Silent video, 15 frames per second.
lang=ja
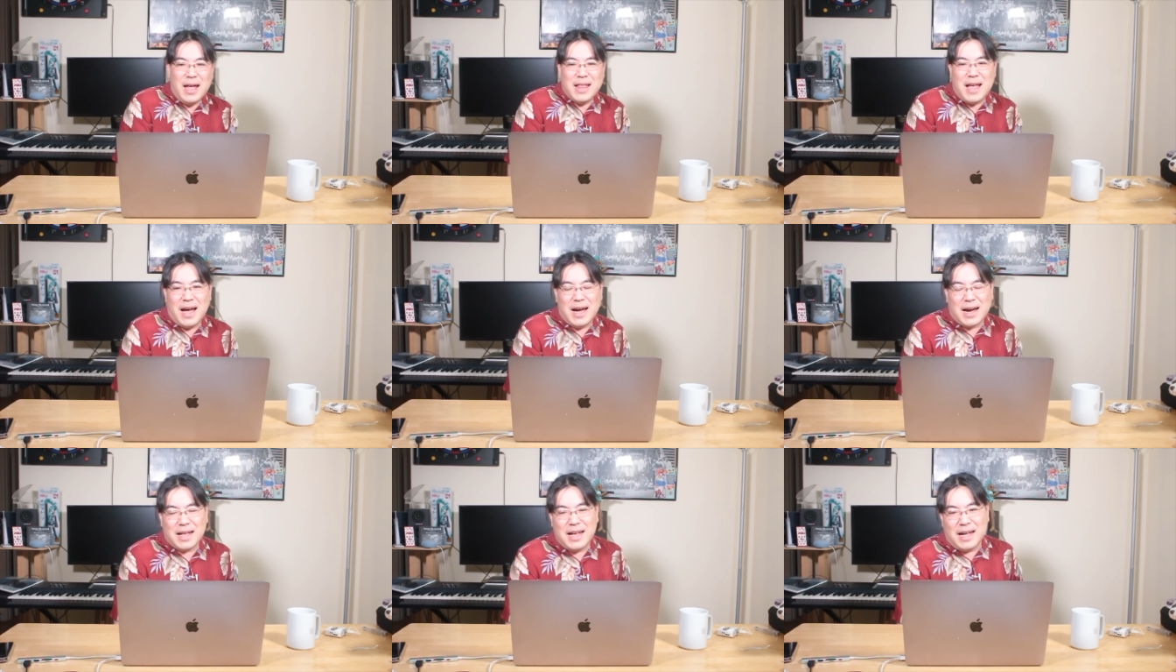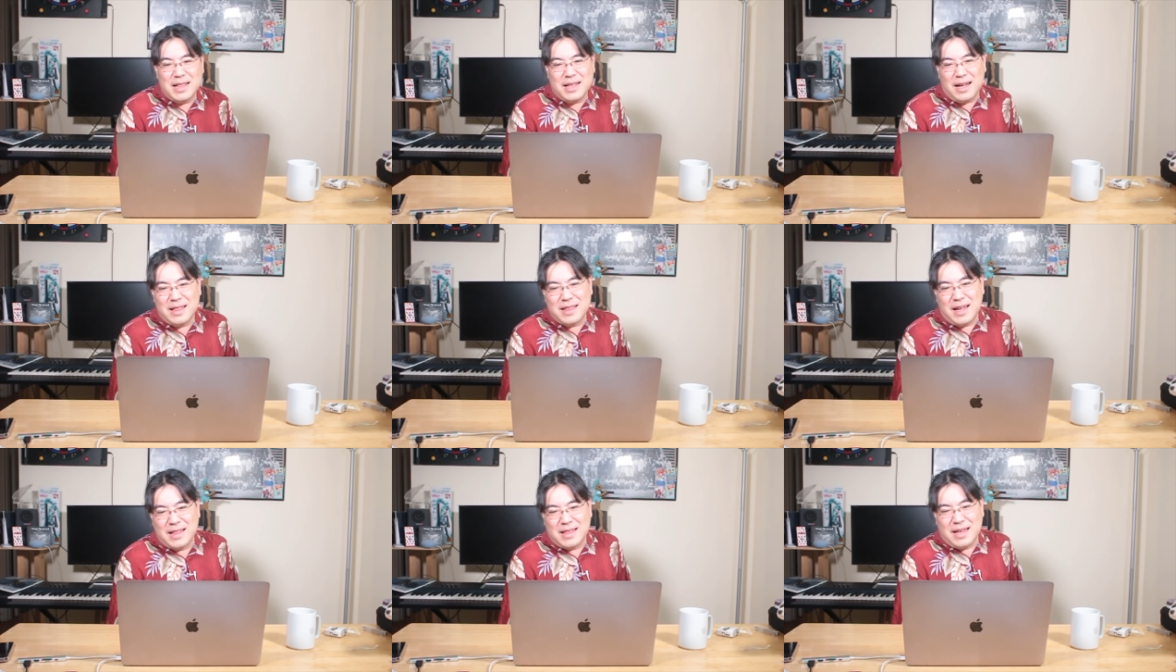なんかだんだ
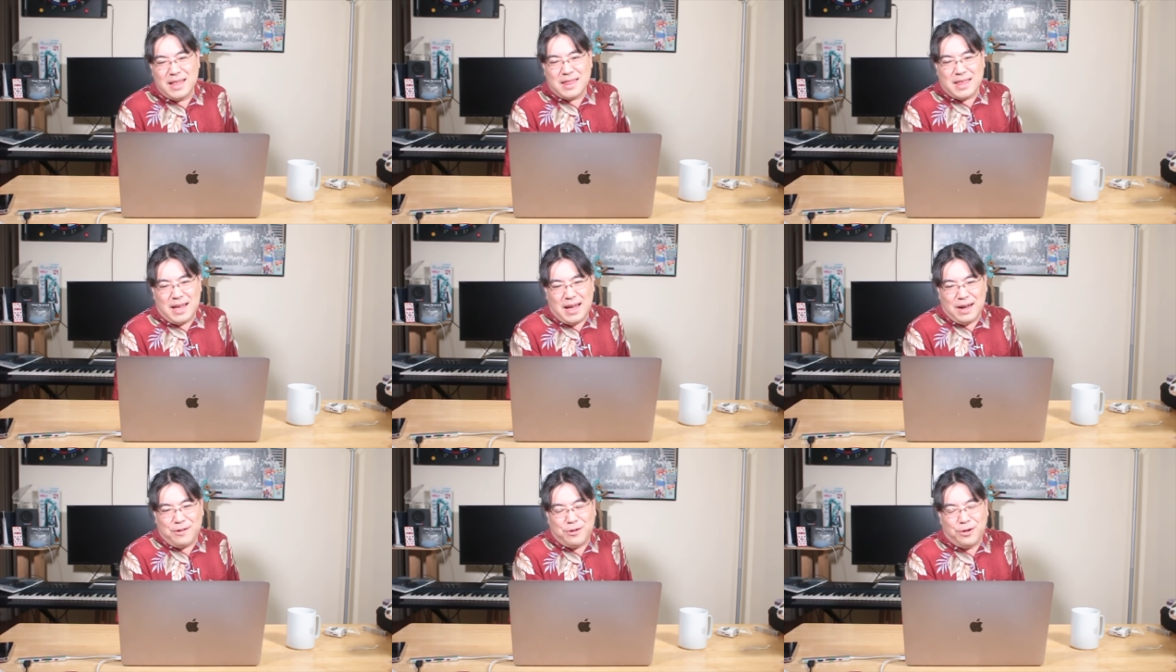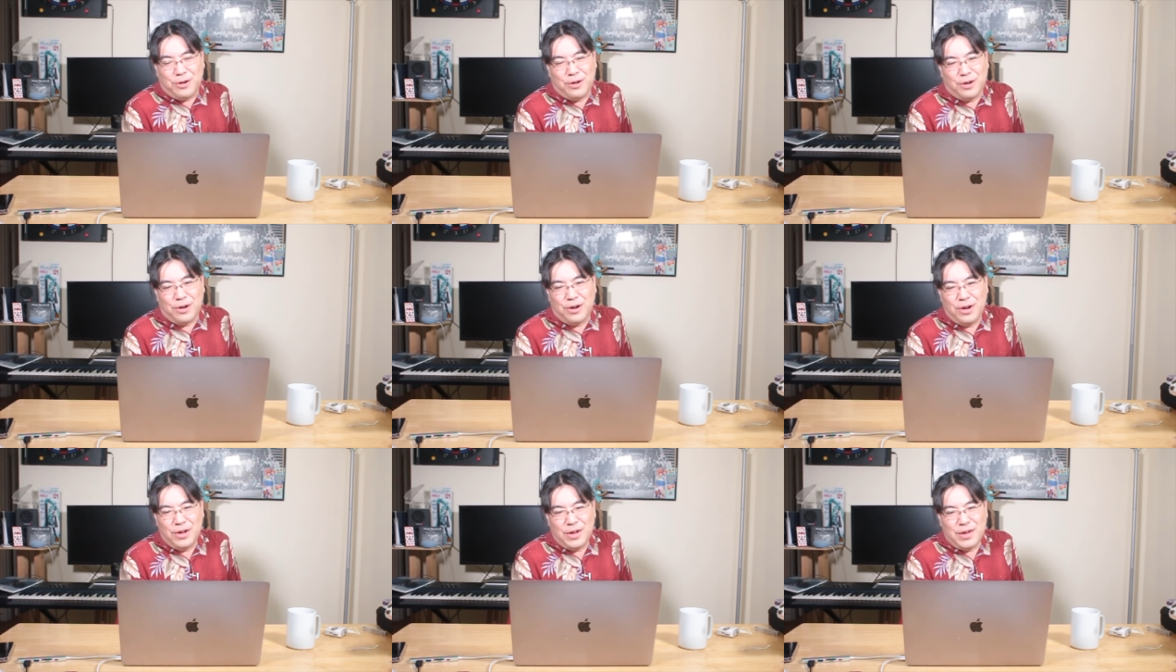んだんだんさ、
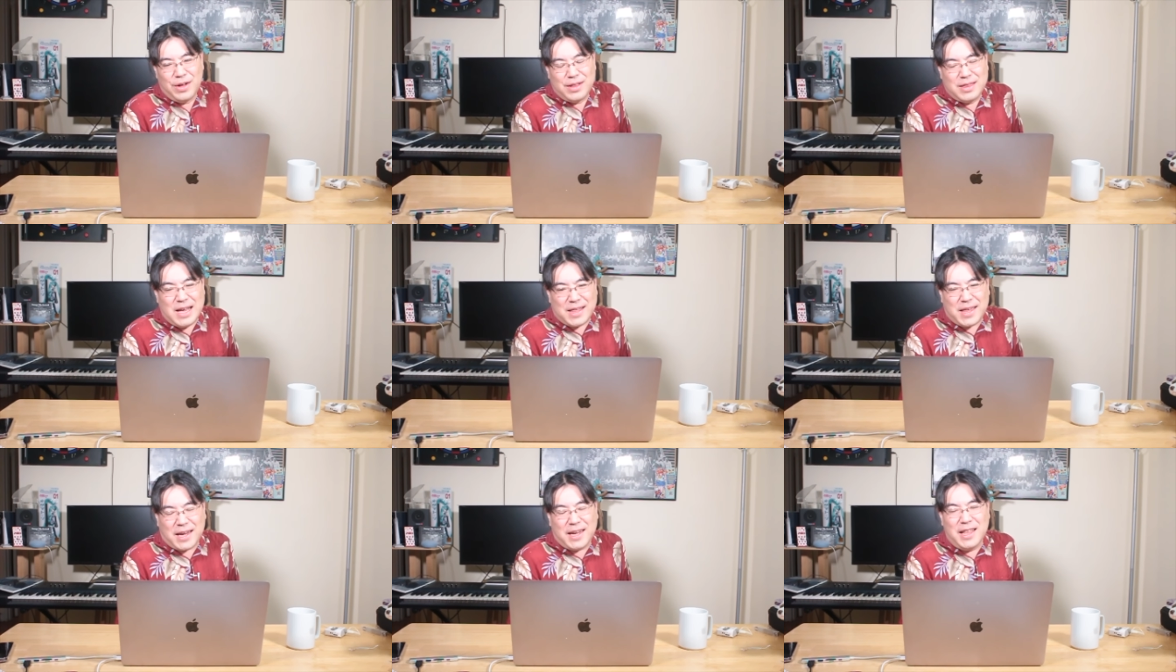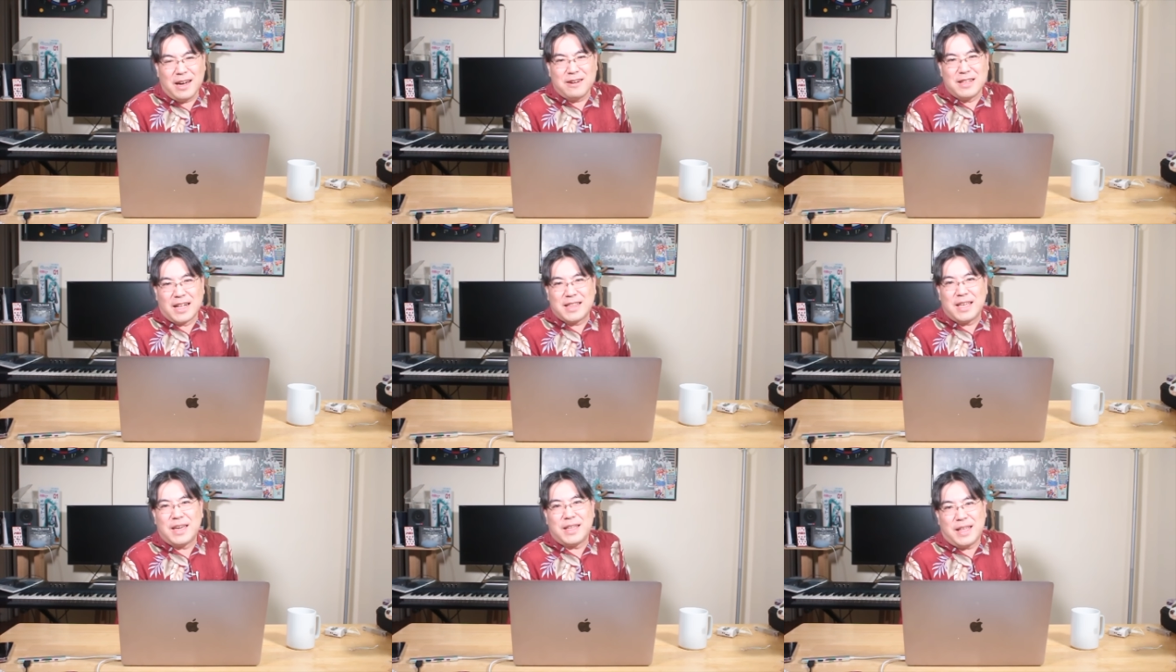こう、情けなく
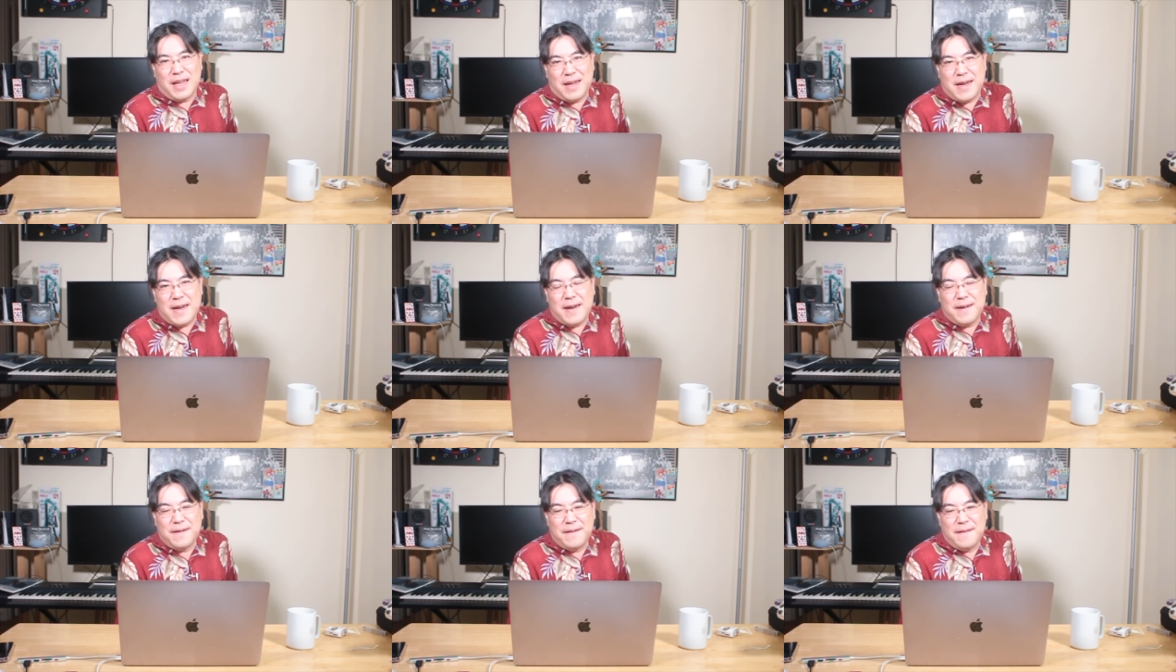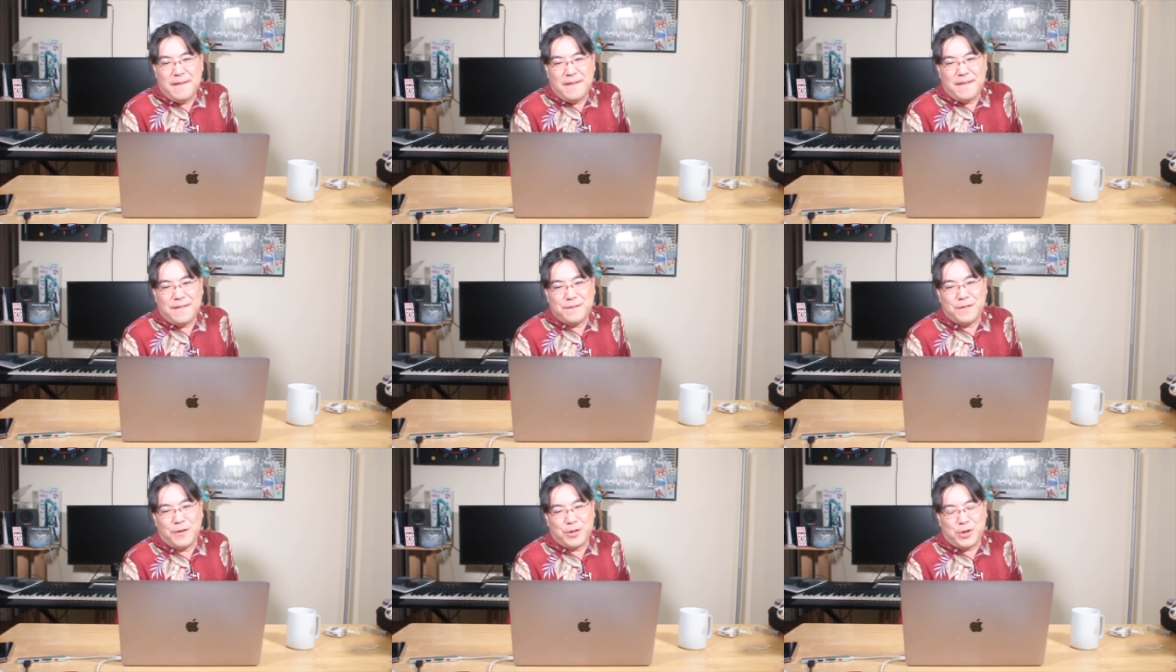なってきて、
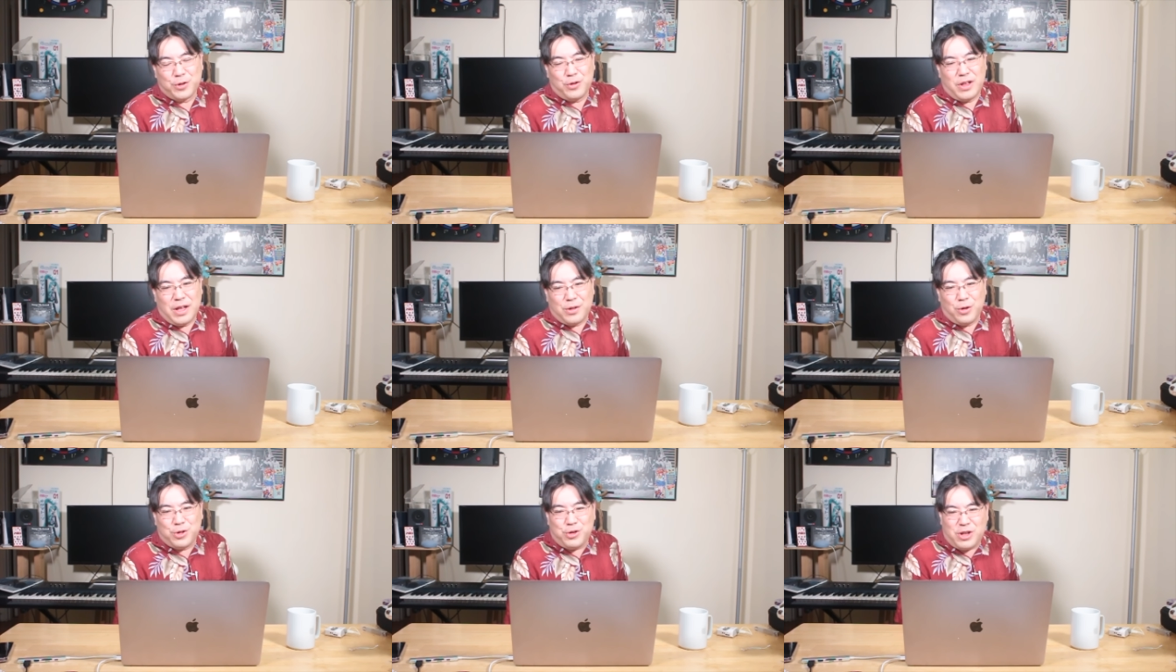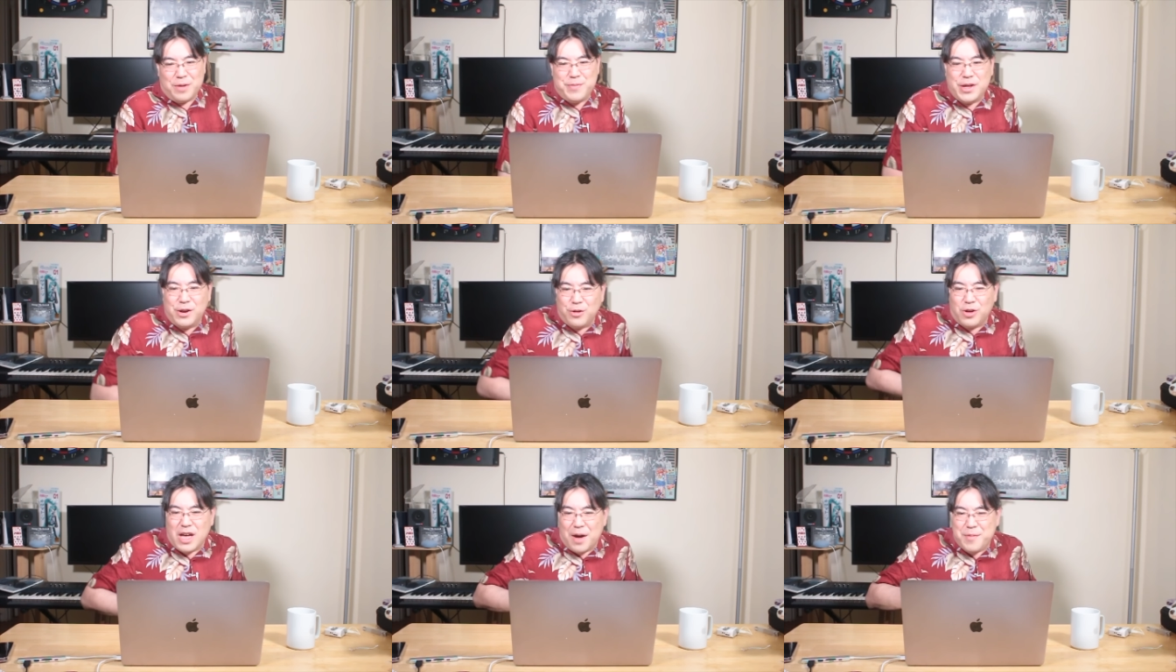もうちょっとね、途中で見
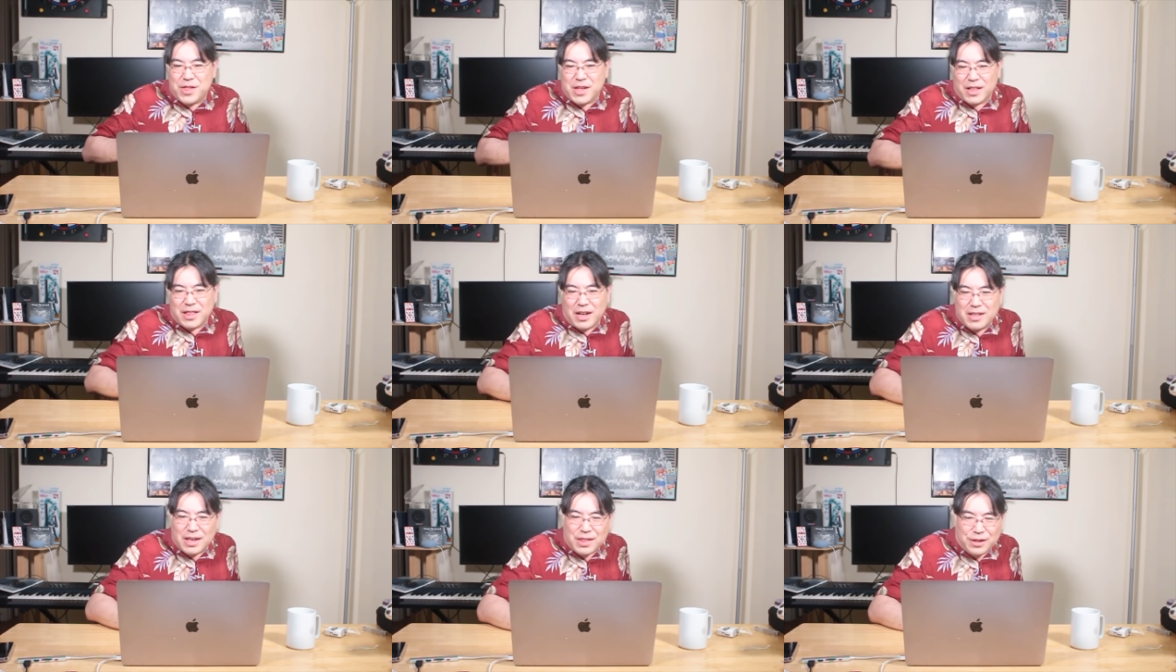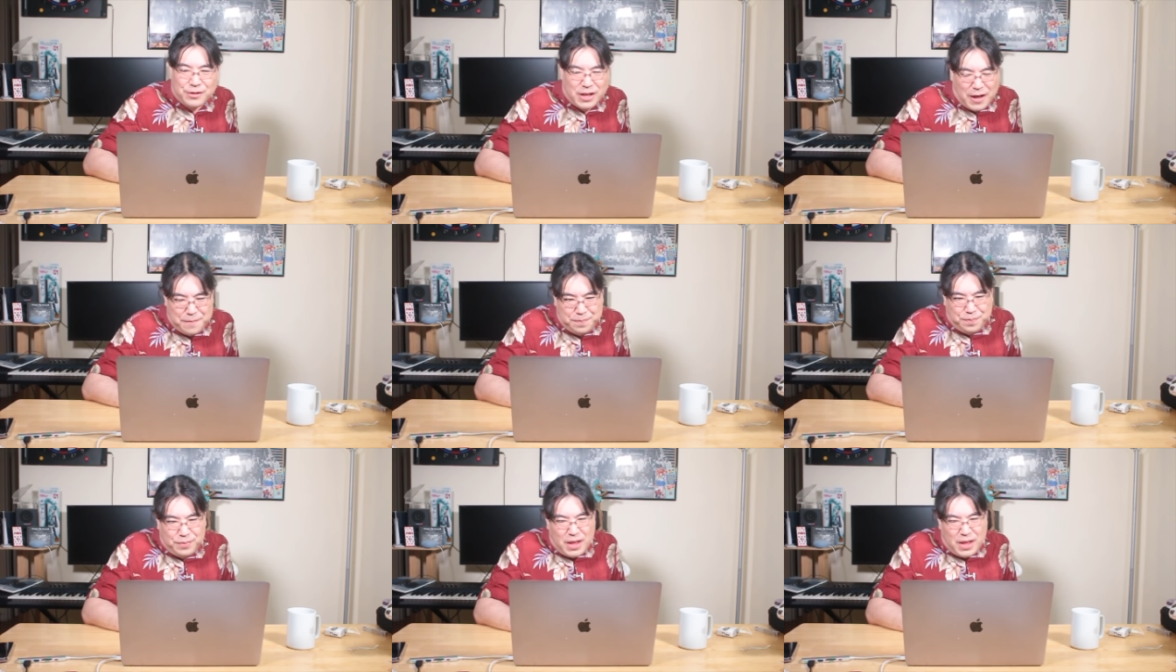るのやめちゃったんですよね。